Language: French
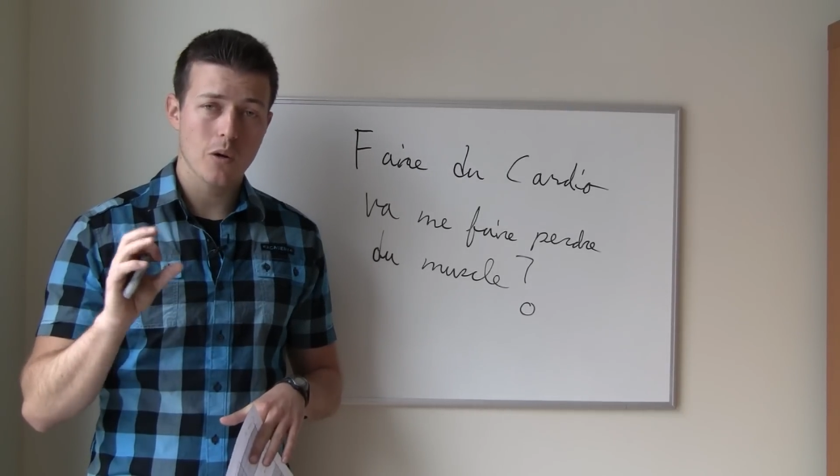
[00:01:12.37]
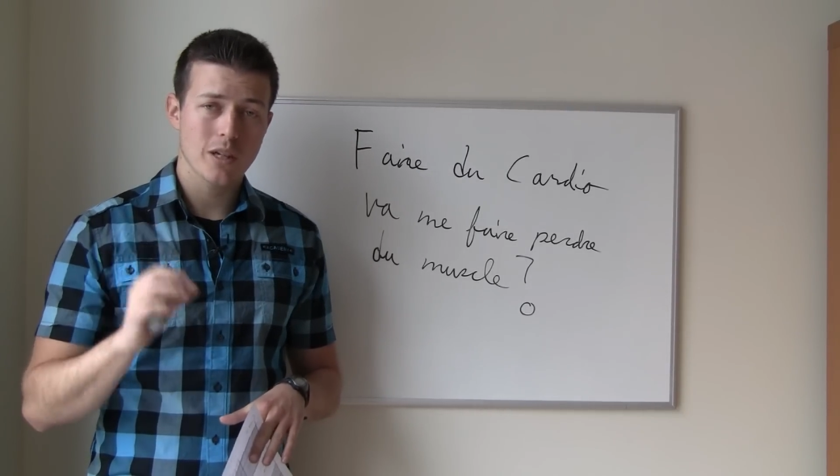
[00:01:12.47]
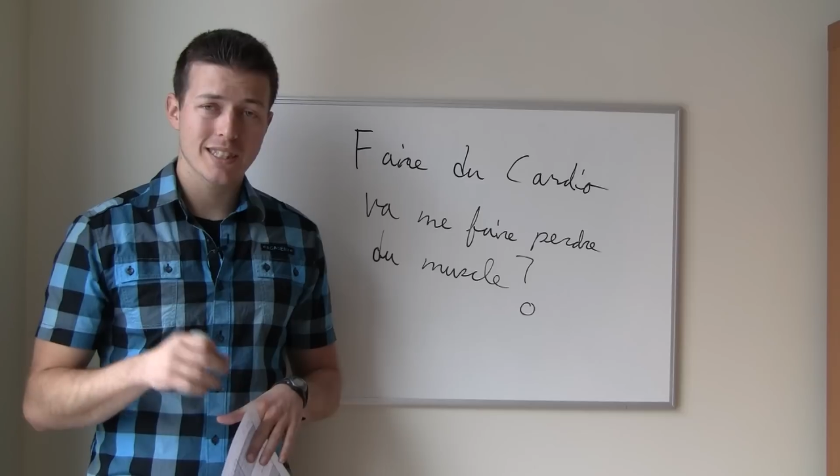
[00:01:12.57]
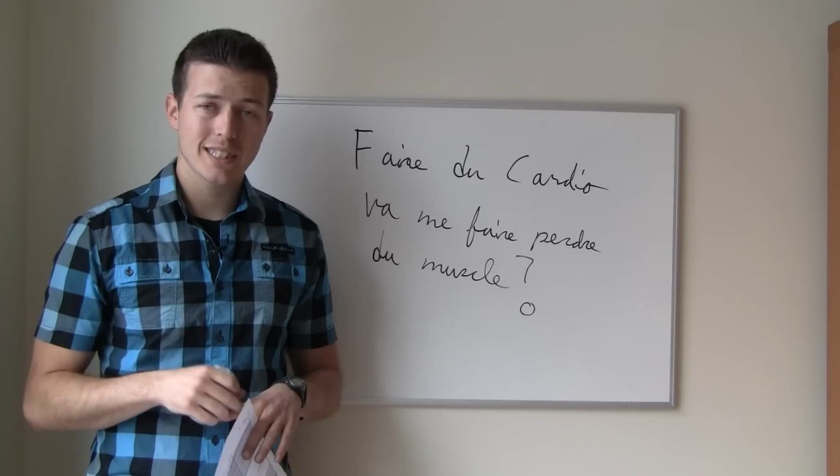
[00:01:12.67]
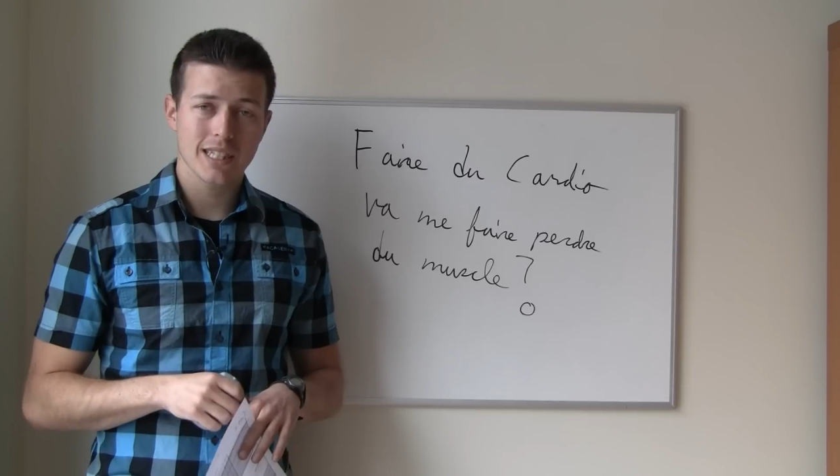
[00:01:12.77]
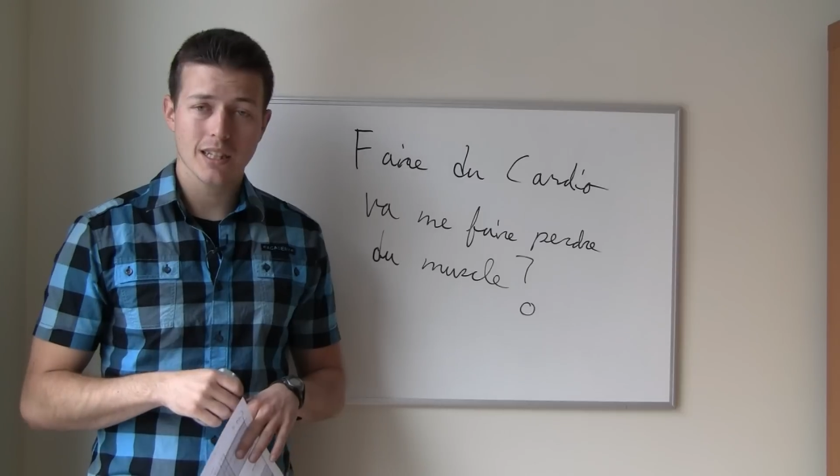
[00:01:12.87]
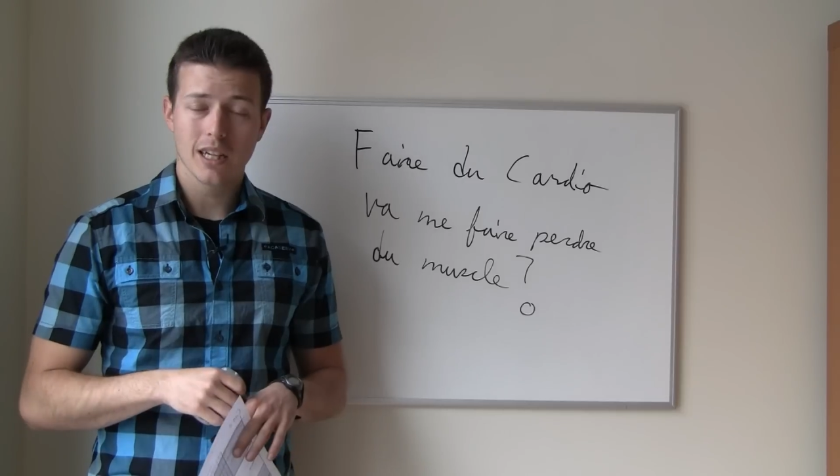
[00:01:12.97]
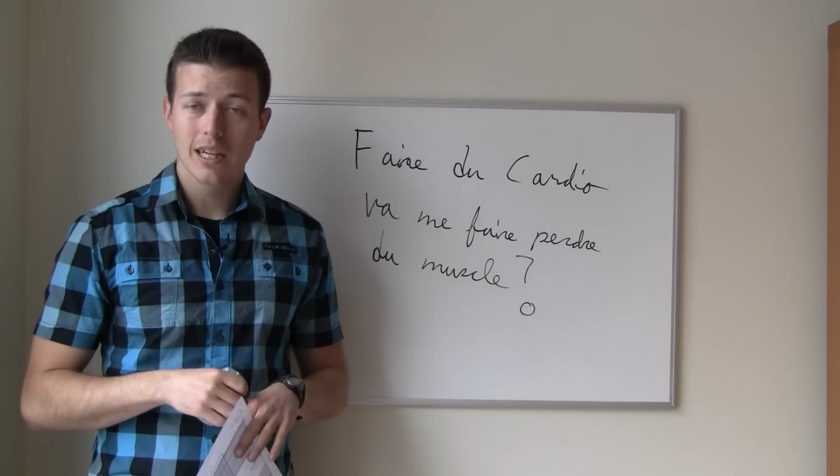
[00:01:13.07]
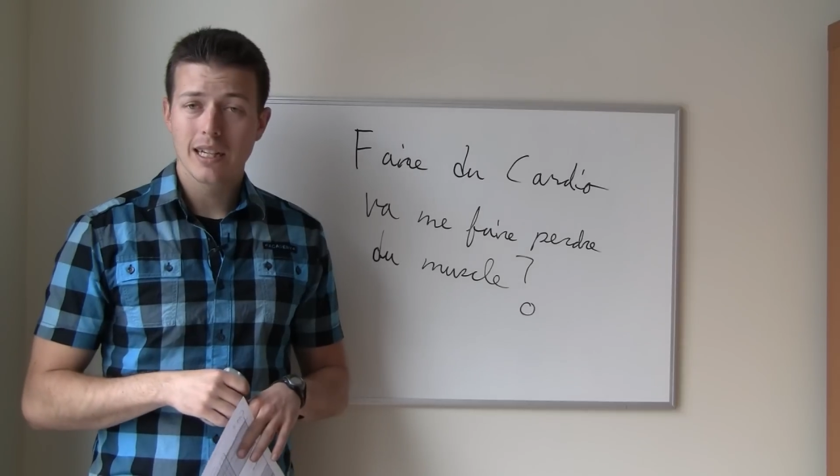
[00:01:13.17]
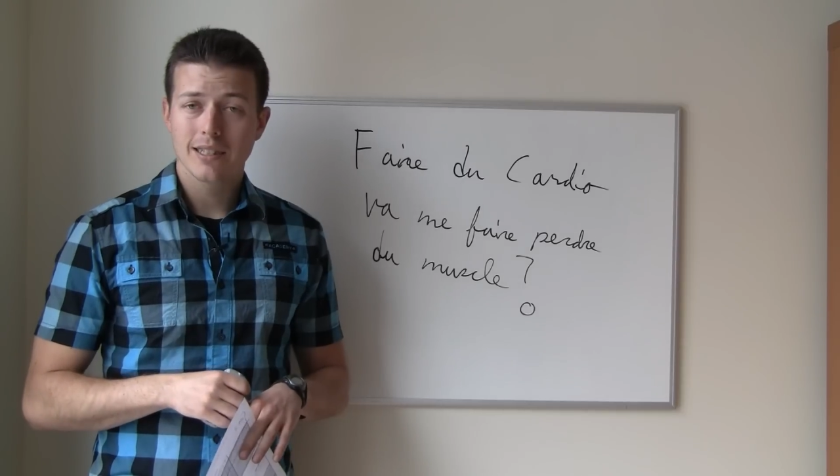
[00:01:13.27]
le titre,
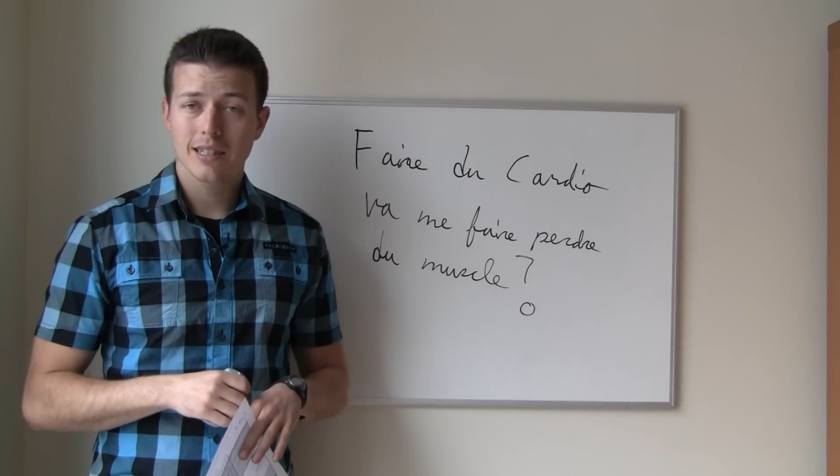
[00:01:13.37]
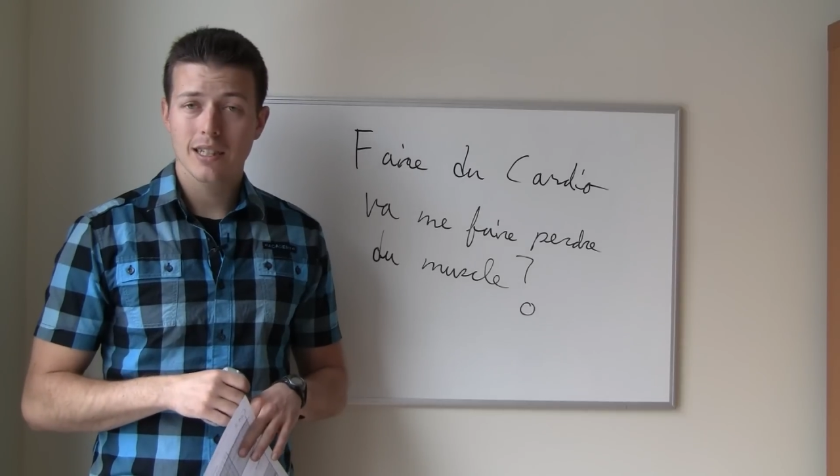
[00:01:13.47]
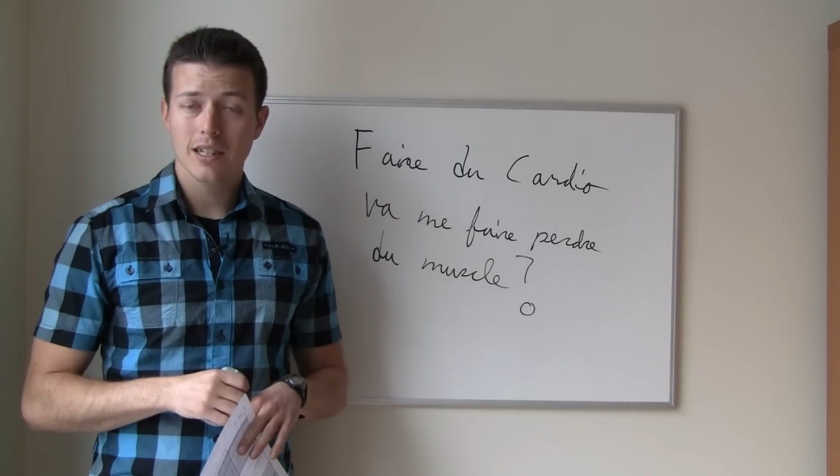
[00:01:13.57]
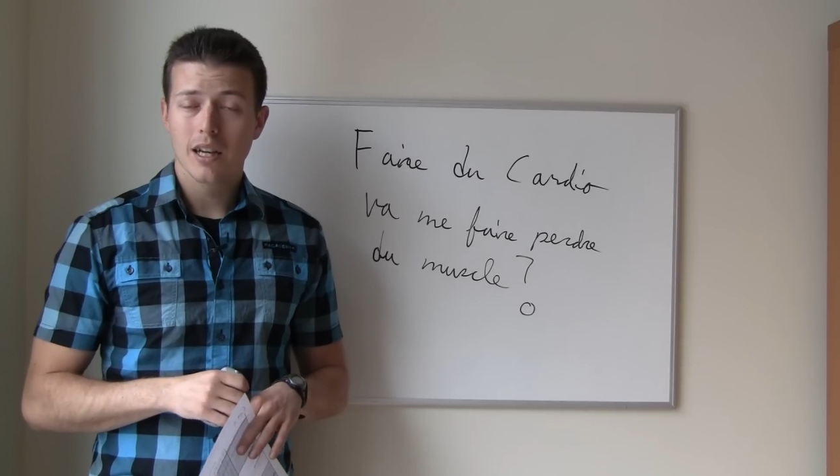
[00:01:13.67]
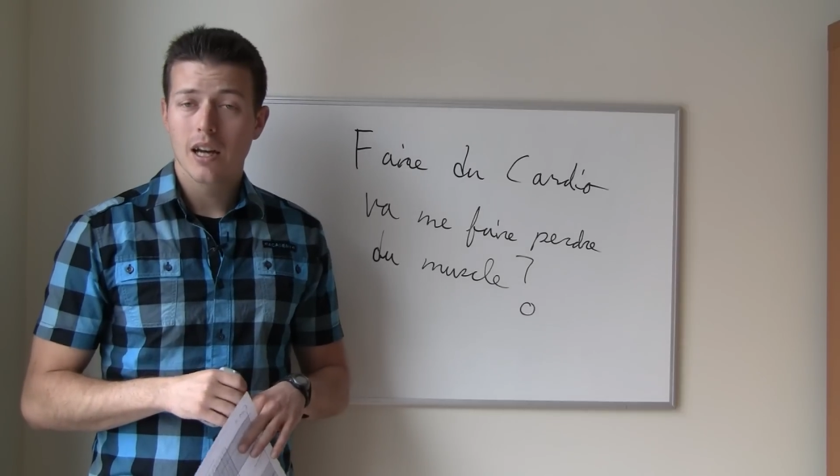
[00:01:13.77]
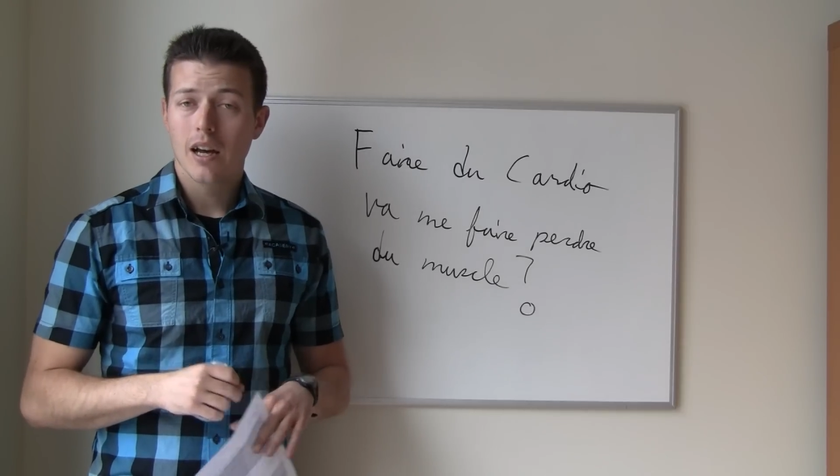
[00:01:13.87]
c'est